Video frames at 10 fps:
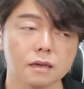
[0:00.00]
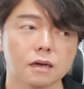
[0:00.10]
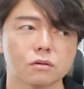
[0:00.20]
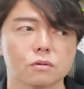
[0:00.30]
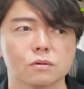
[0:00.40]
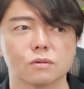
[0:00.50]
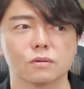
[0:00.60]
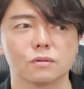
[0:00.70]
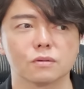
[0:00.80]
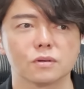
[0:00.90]
あ
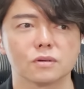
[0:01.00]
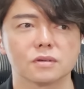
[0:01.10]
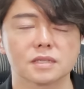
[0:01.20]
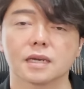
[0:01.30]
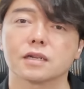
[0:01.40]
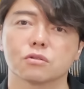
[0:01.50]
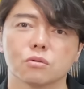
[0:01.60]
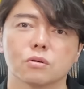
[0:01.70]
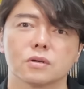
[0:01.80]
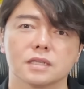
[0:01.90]
のー、しっかり
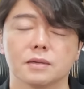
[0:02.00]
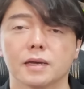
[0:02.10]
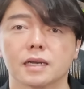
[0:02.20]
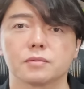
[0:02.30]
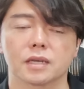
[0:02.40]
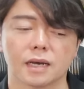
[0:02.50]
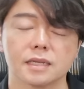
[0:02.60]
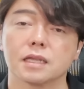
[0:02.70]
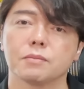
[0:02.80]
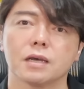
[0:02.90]
と2倍株で
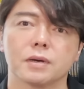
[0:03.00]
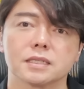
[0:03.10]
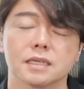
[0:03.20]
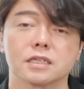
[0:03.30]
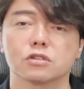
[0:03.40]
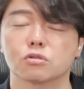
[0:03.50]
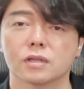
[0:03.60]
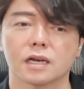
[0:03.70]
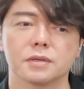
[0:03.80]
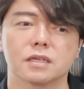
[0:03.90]
回転売買して技術を
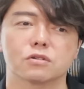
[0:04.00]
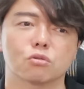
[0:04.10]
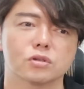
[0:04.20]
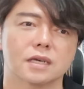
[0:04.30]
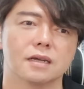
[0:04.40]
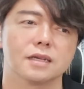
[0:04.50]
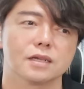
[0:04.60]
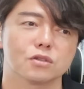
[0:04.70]
高めていく投資家、